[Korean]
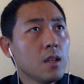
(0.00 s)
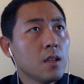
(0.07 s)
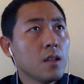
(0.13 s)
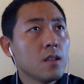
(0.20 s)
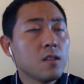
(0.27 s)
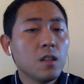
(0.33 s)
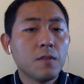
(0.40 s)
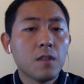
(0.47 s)
예,
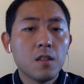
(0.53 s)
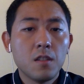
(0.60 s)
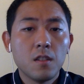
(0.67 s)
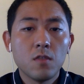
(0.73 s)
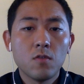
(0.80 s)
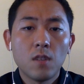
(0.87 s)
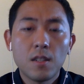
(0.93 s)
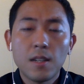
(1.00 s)
스티브라는
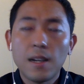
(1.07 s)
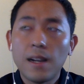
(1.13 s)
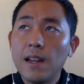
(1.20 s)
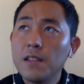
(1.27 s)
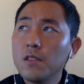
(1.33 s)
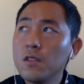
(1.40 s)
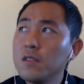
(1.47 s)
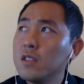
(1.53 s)
친구가
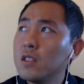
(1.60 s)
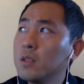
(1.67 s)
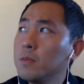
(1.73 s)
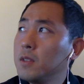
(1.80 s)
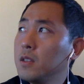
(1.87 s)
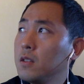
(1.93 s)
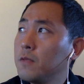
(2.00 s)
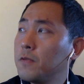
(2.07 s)
잘해서
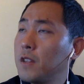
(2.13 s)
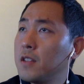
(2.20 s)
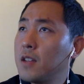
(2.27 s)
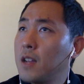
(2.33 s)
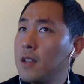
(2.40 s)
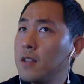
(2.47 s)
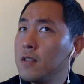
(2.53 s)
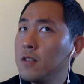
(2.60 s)
지금은
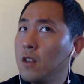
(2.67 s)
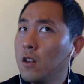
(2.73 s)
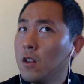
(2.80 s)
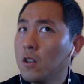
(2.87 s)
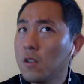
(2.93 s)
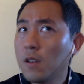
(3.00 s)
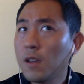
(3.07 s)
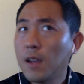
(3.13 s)
프랜차이즈를
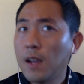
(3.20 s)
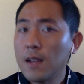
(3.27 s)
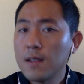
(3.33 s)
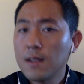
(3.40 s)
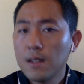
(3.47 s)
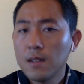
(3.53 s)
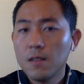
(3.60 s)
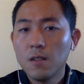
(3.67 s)

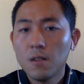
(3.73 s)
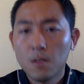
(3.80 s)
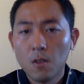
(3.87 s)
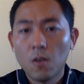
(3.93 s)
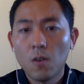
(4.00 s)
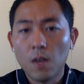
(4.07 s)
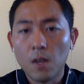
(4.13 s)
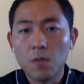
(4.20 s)
16개까지인가
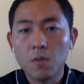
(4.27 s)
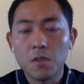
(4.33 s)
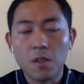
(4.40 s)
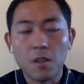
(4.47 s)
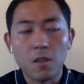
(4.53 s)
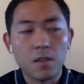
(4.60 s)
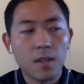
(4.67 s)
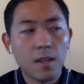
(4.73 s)
늘렸던 걸로 알고
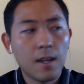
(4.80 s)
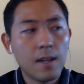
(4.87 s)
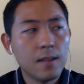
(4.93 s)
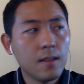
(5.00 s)
있어요. 제가 할